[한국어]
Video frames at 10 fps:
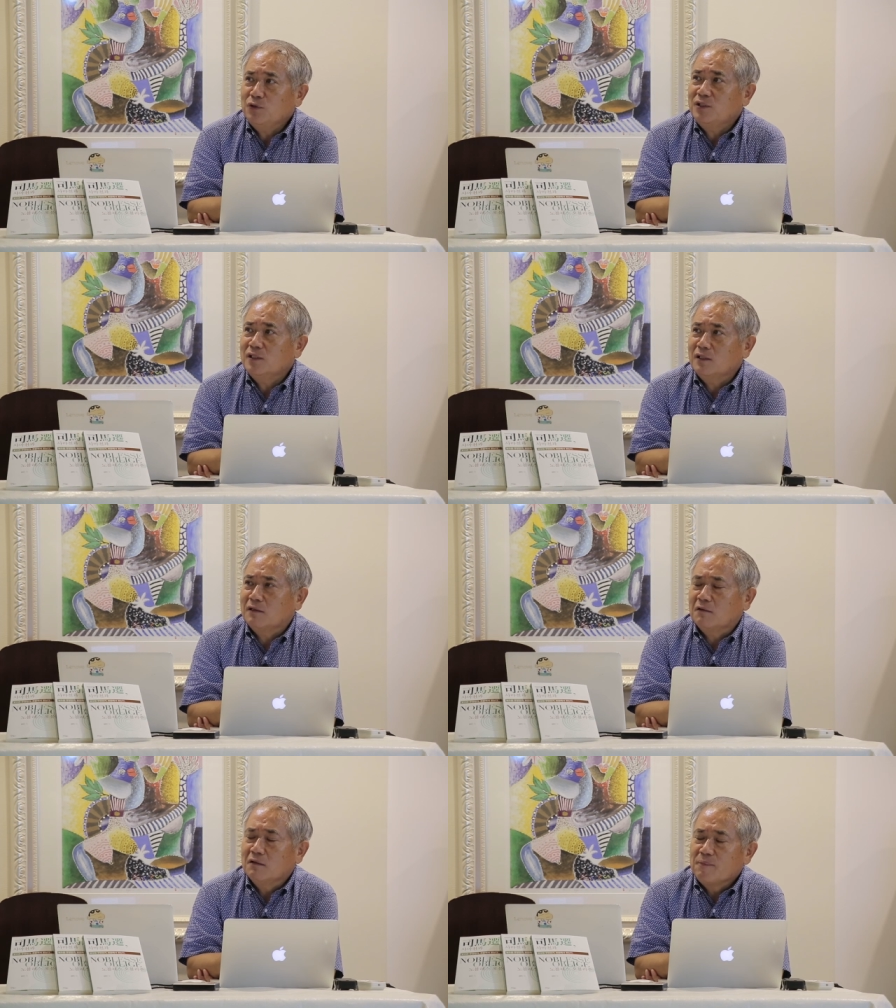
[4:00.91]
혹시
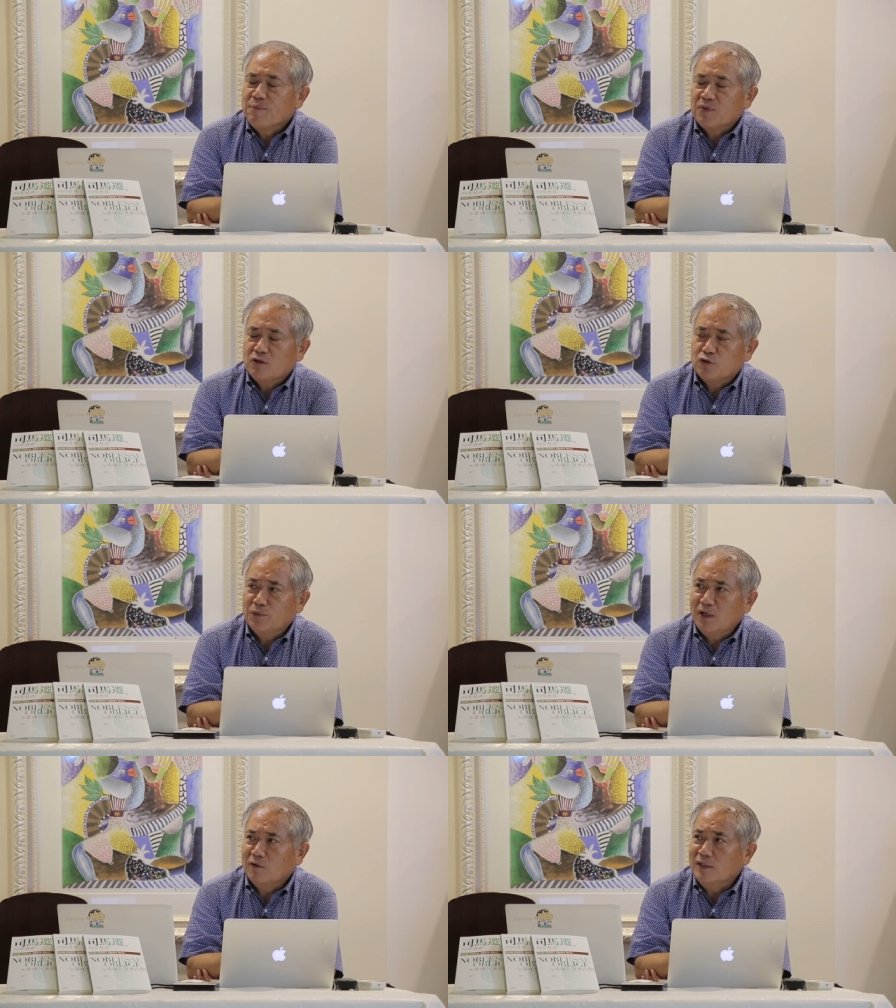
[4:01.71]

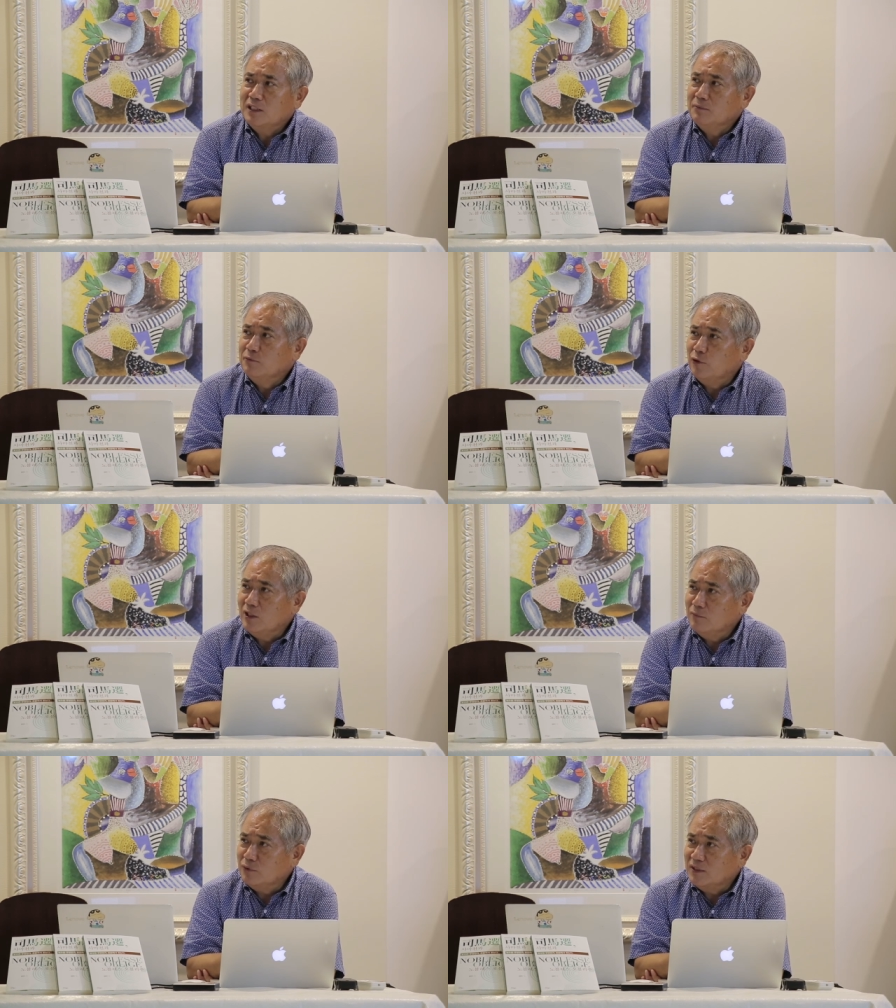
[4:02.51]
주변에 관심을
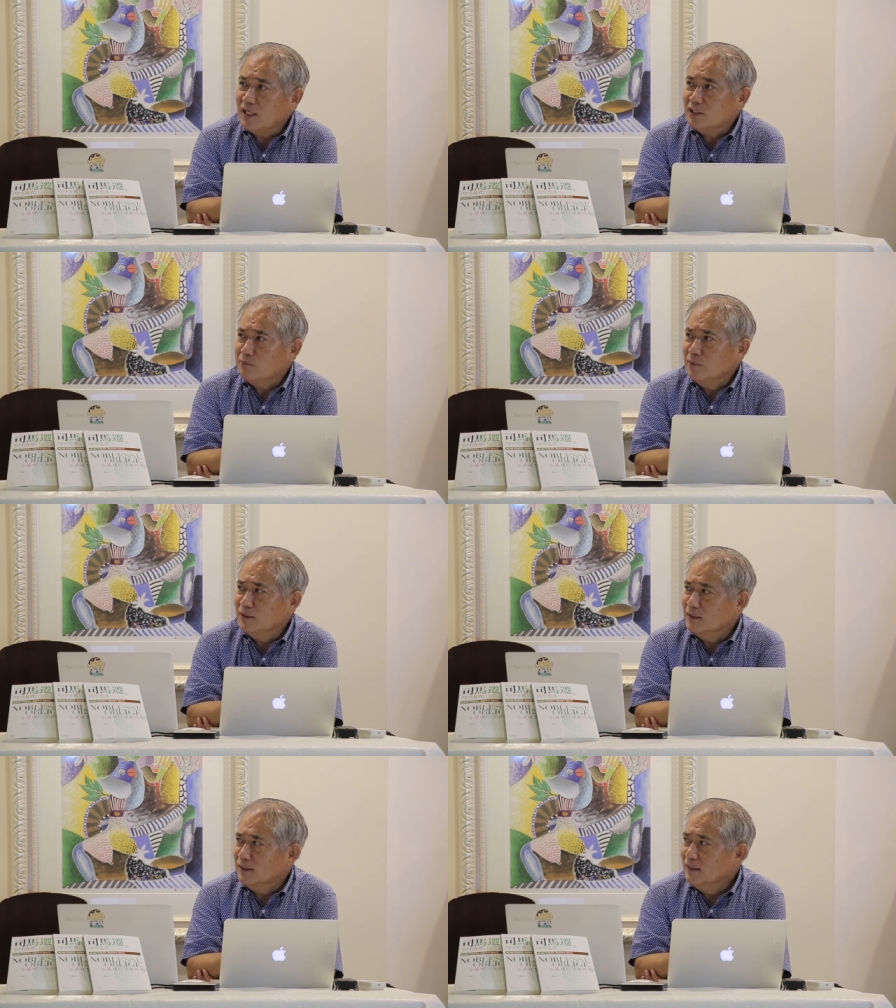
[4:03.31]
보이는 분이
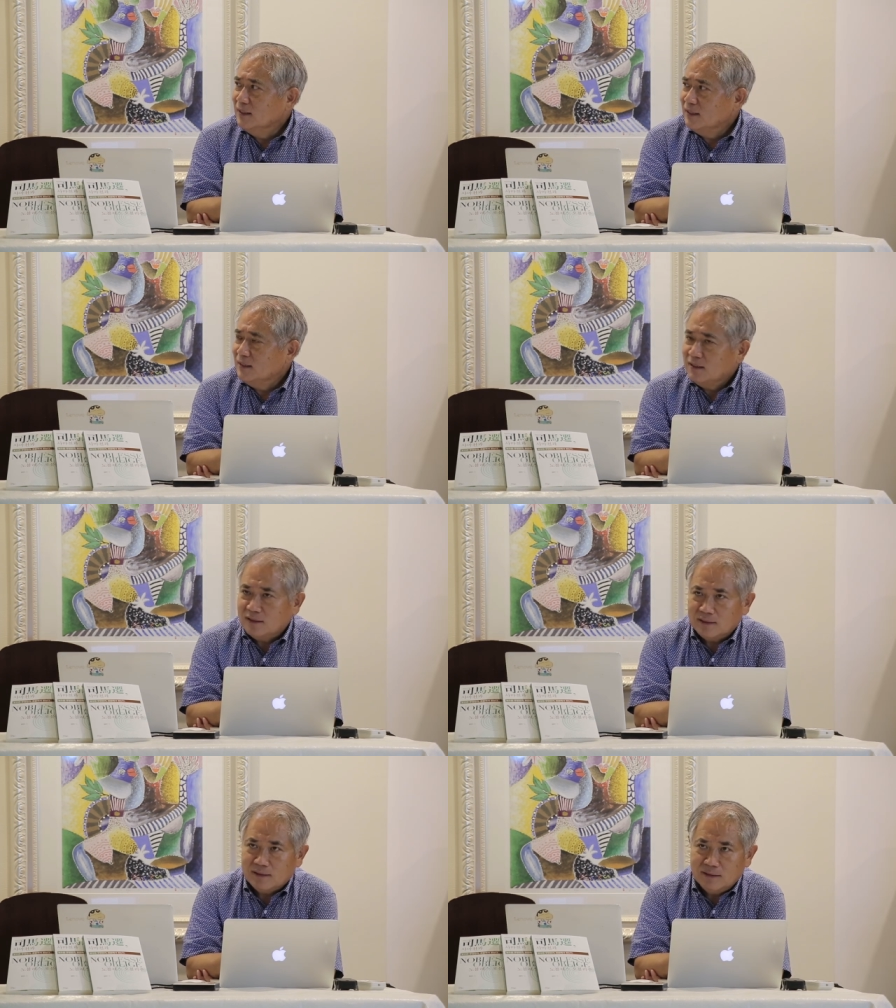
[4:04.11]
계시면은 어,